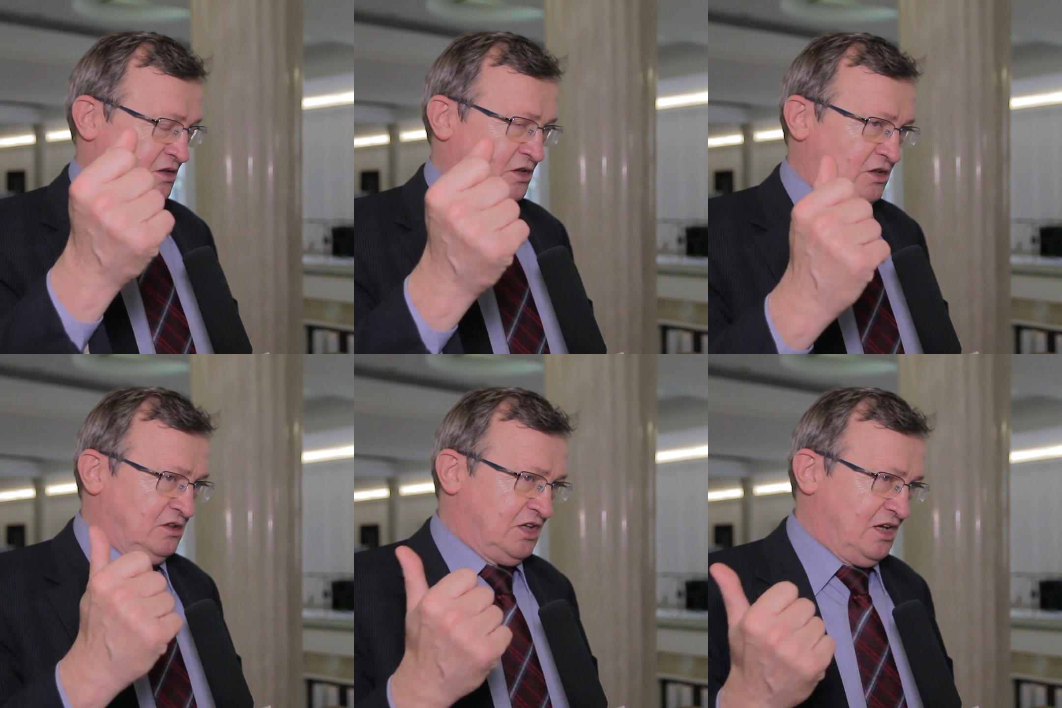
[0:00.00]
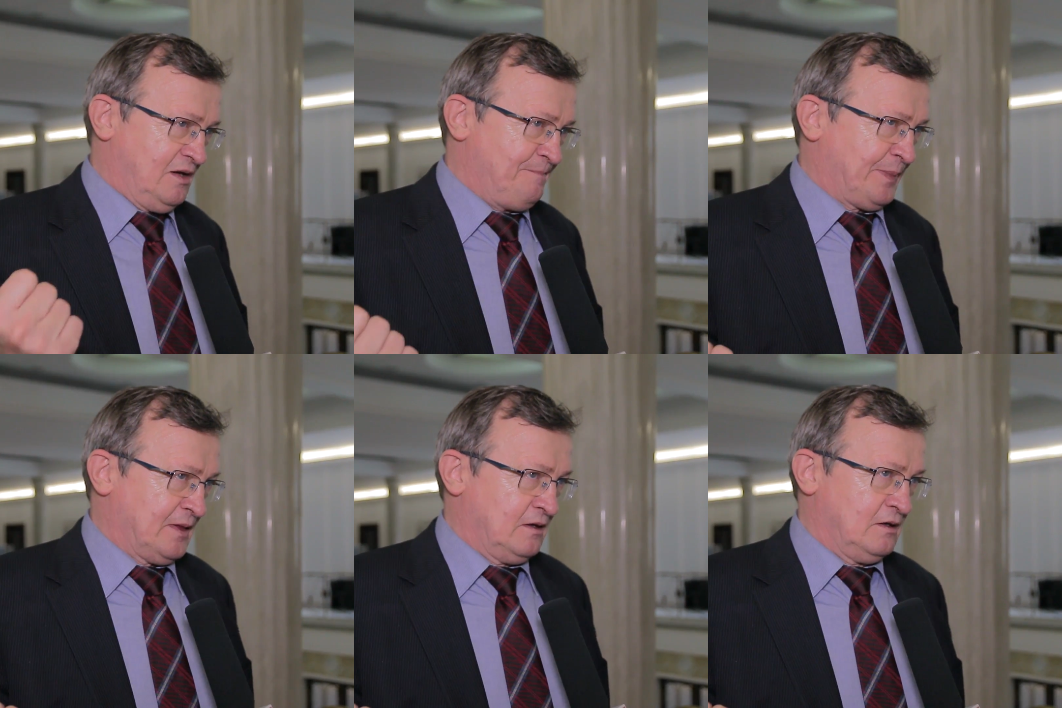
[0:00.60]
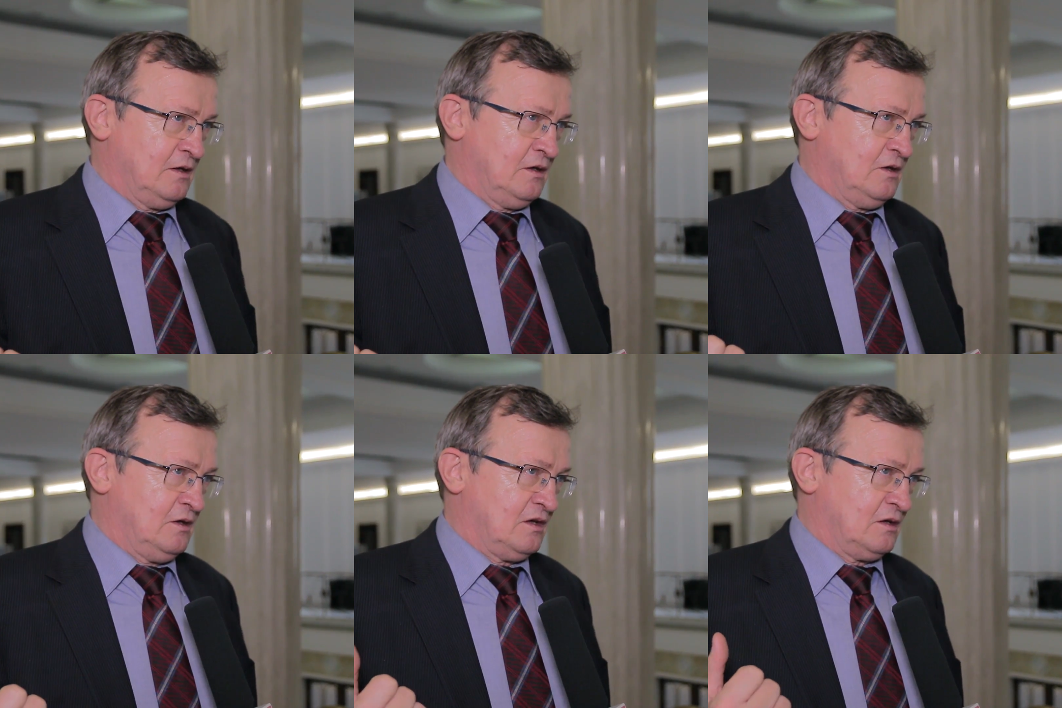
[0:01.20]
I te e,
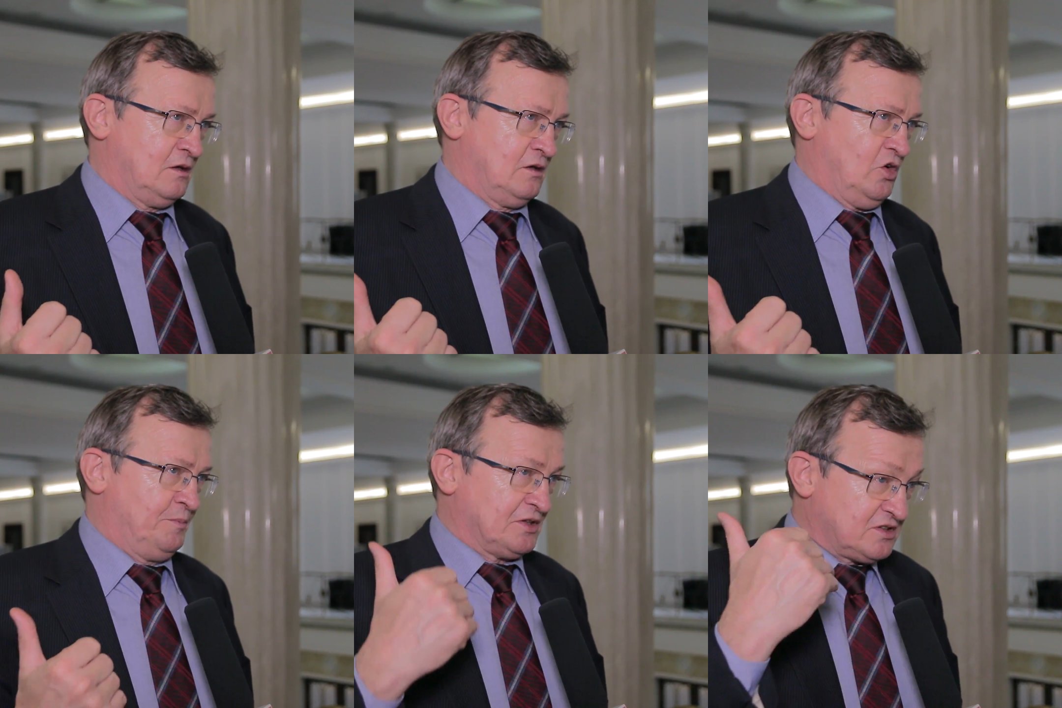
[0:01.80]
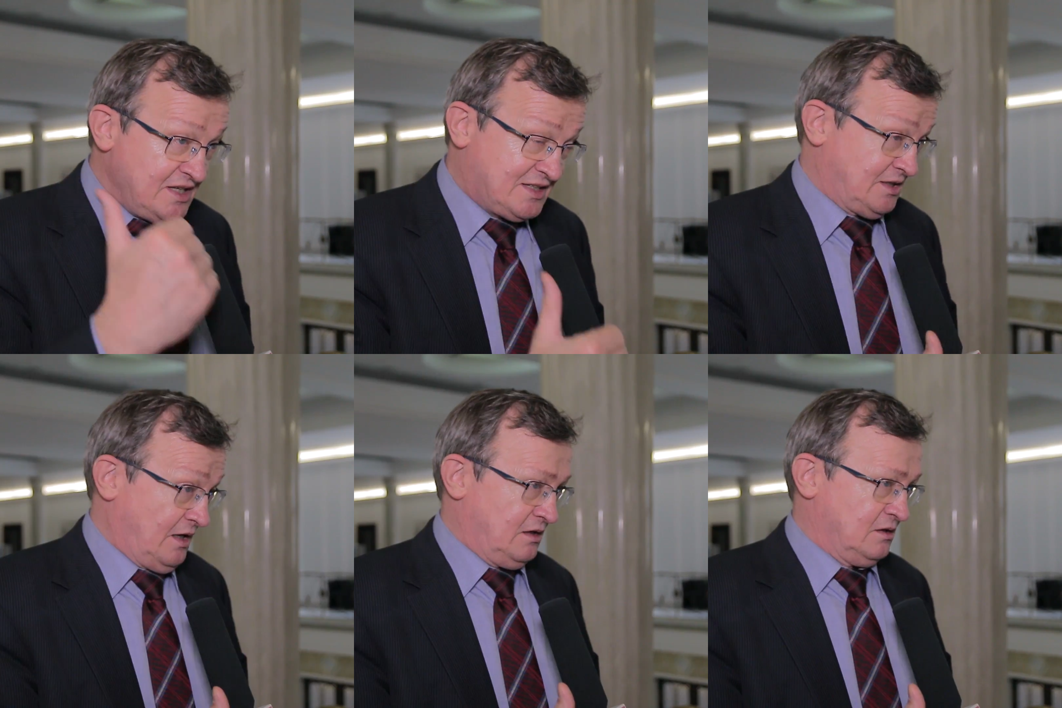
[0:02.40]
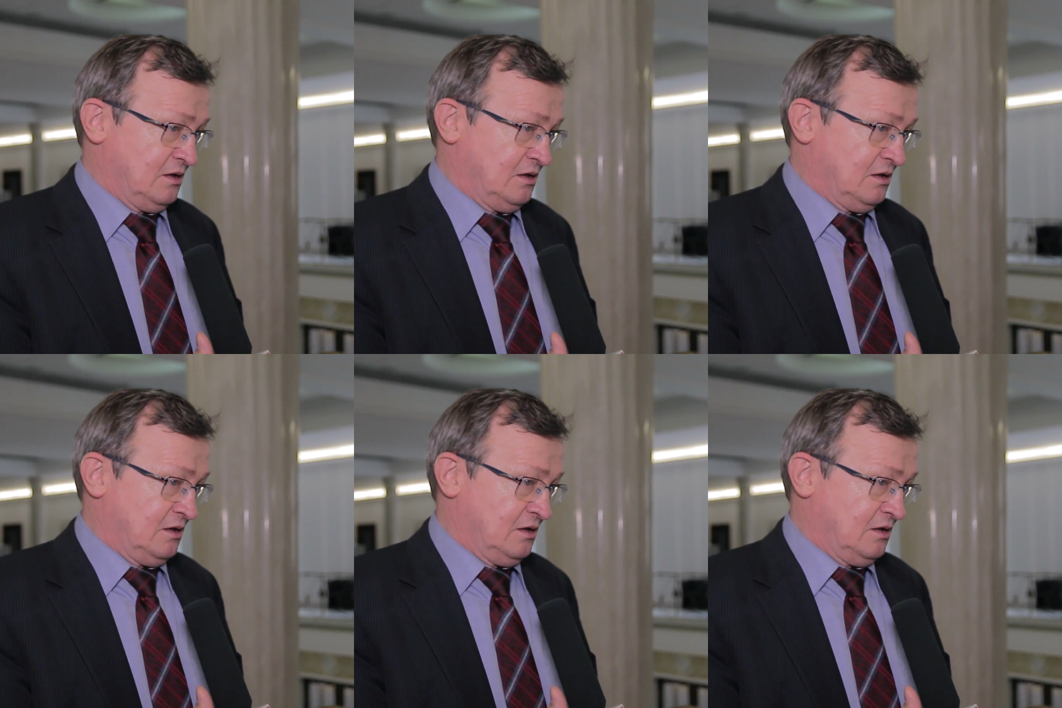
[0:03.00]
e, obietnice